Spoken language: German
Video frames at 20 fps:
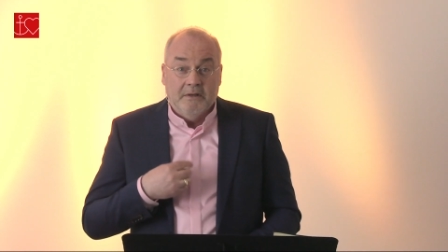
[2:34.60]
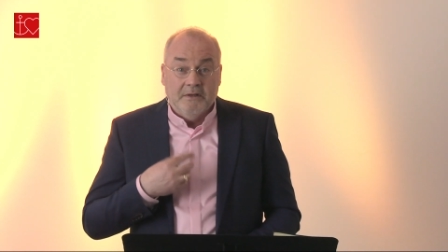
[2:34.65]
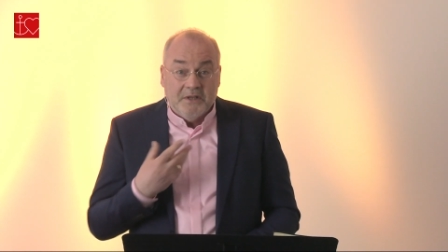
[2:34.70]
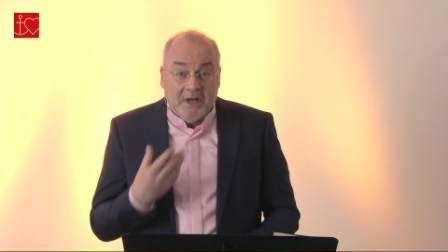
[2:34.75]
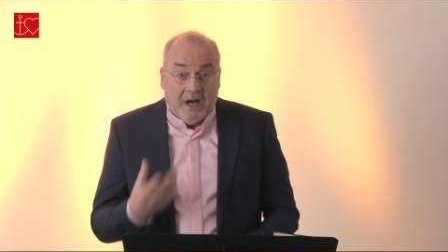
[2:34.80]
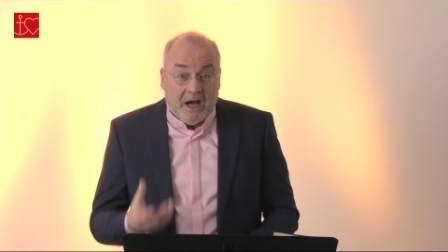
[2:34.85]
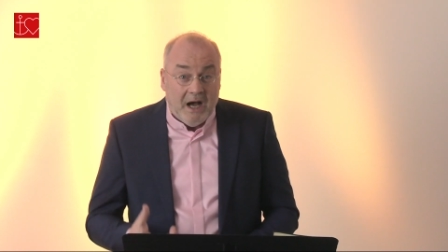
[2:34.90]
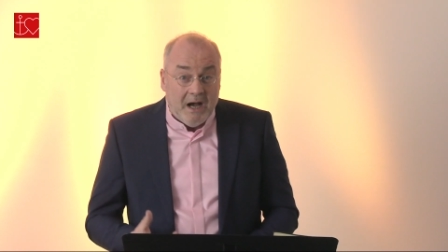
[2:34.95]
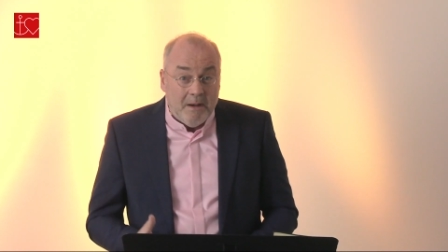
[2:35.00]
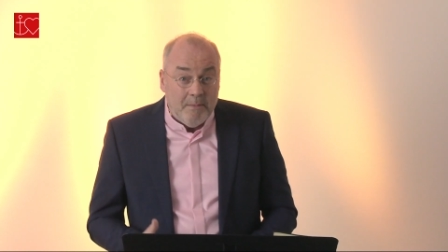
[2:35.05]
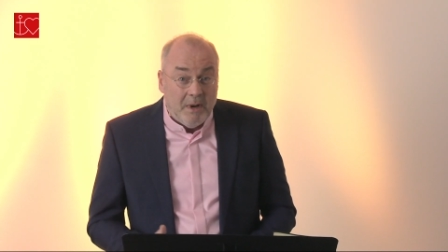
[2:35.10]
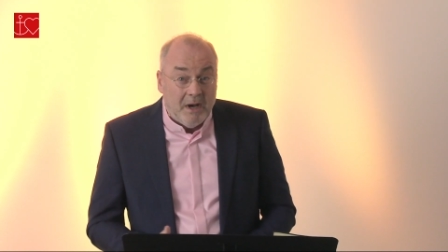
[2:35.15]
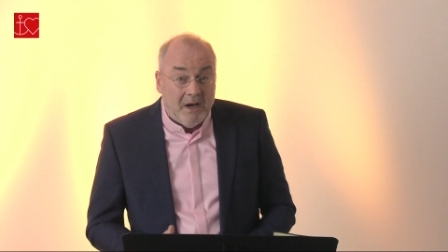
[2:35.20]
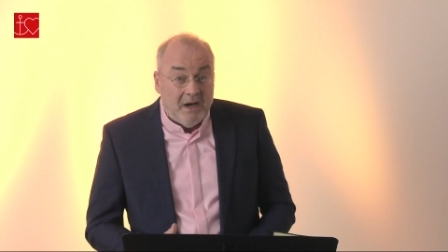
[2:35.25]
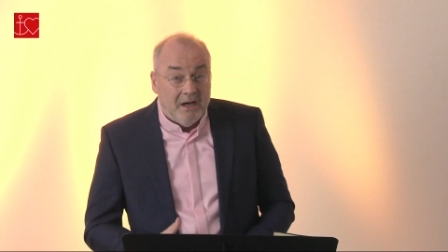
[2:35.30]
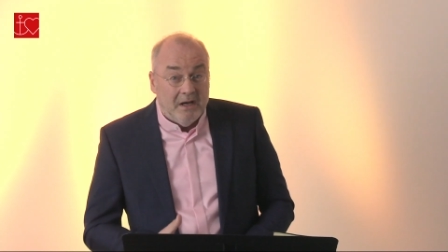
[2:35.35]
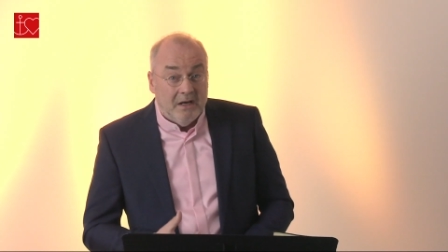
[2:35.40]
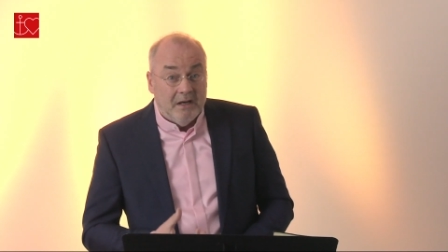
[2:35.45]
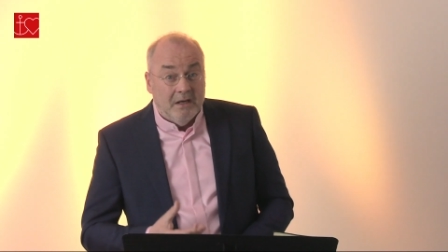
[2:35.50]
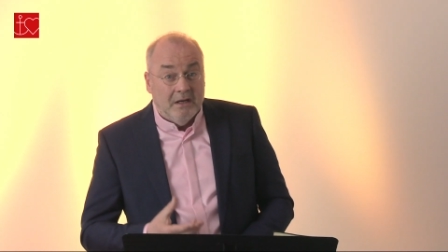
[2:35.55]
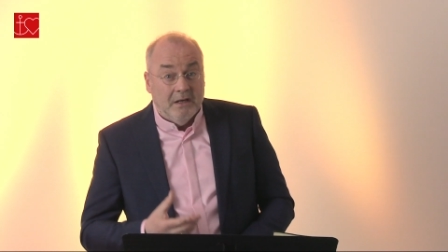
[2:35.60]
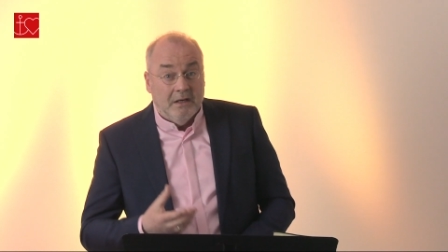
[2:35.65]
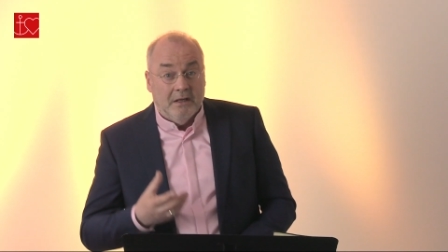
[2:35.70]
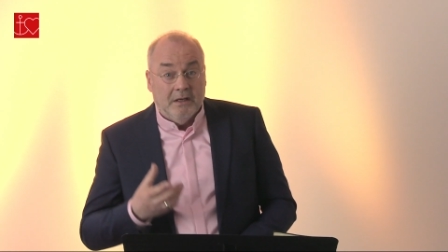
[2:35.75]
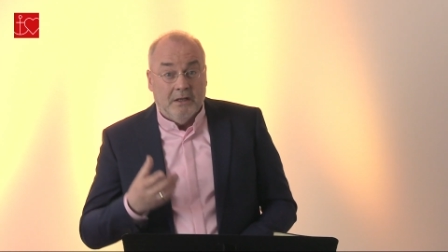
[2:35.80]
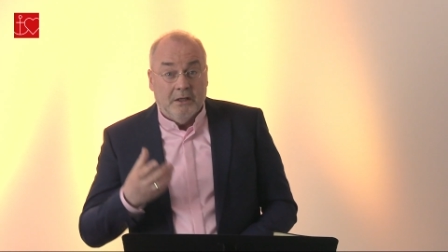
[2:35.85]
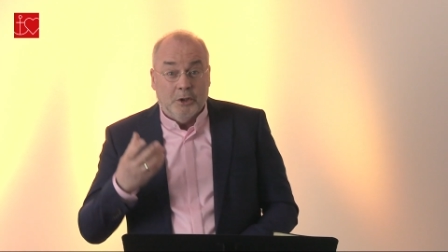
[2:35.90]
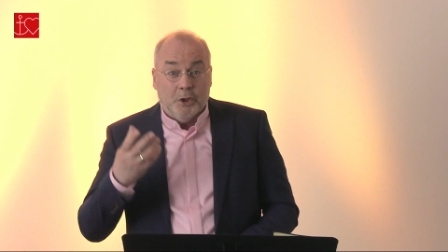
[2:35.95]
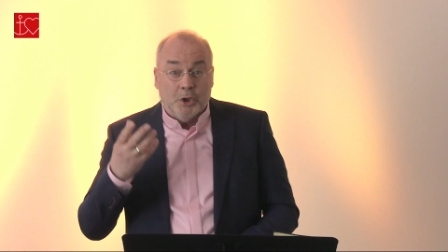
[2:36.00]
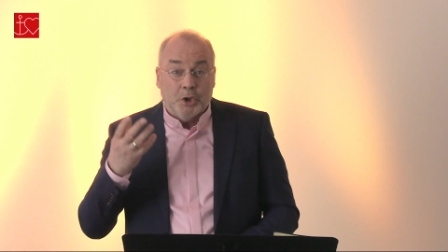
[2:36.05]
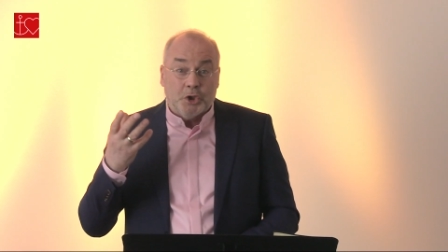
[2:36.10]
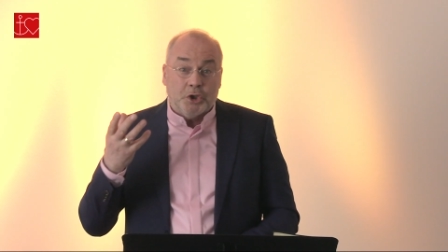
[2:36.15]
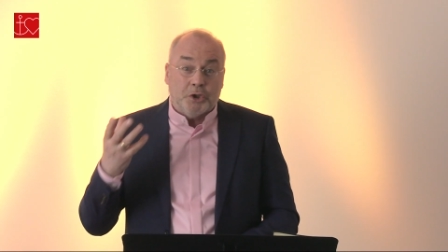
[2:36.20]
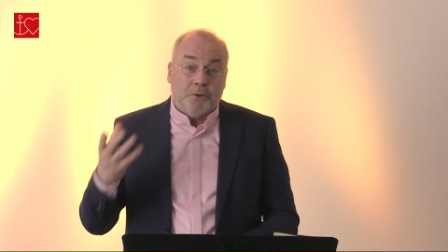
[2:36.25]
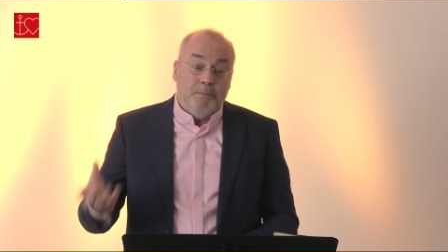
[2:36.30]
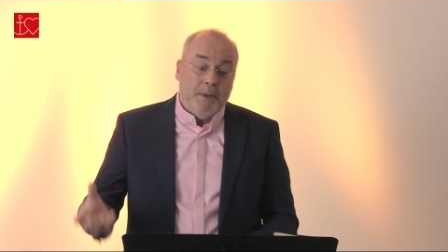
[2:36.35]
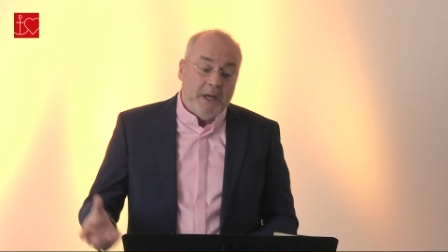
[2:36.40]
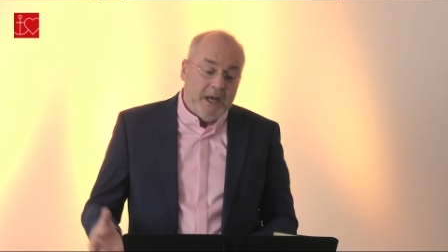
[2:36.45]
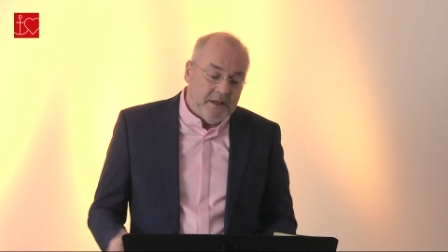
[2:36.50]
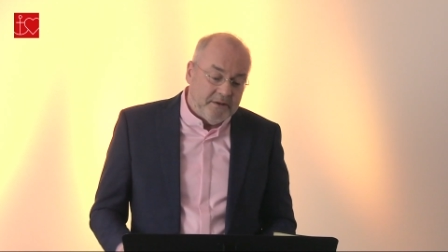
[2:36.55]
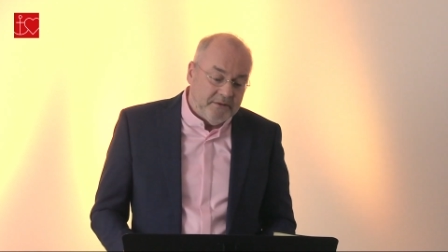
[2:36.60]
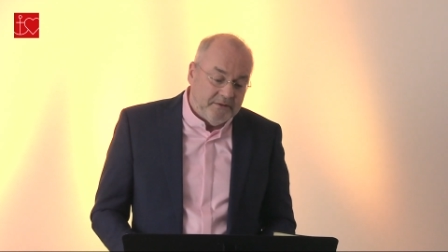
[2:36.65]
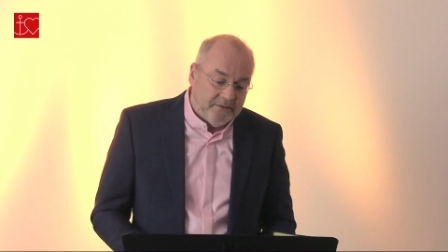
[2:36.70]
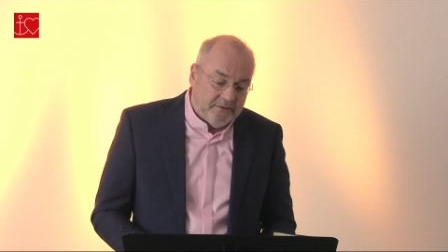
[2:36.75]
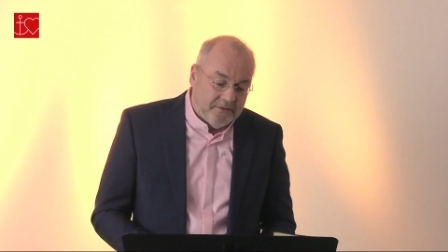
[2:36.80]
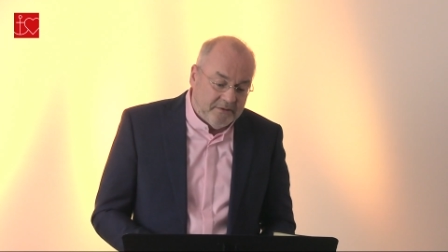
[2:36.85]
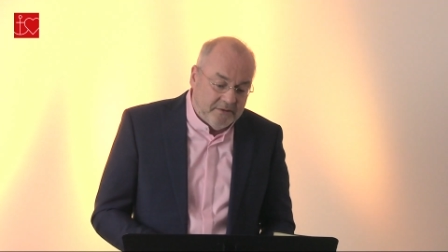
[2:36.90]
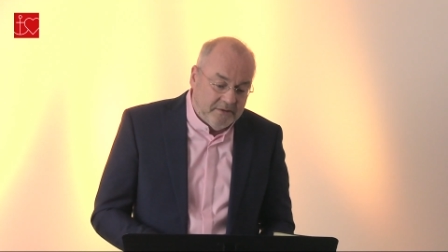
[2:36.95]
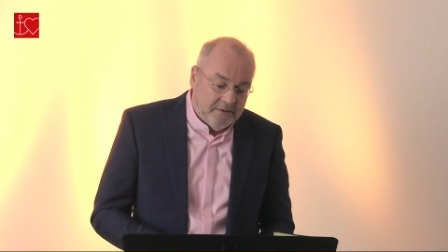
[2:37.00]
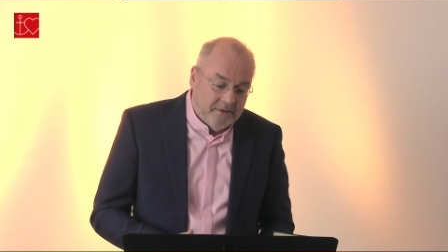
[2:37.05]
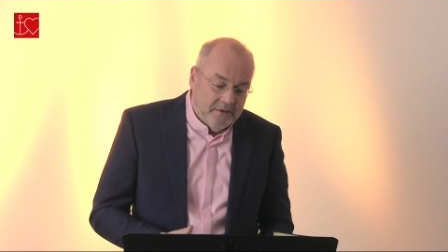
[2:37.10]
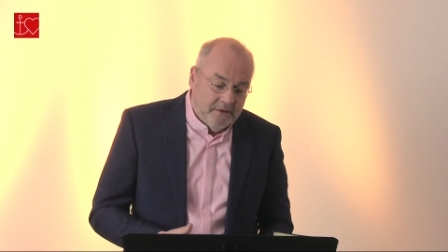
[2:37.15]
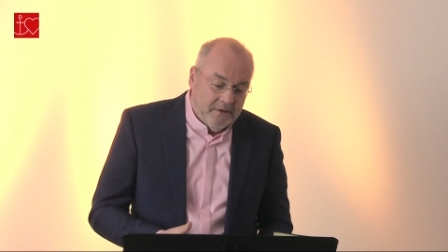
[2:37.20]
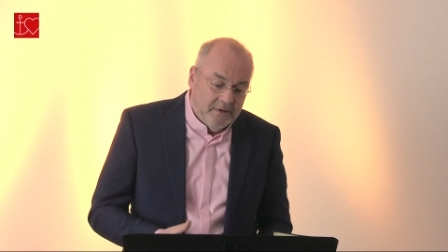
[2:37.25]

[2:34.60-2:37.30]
Drama, Schmerz.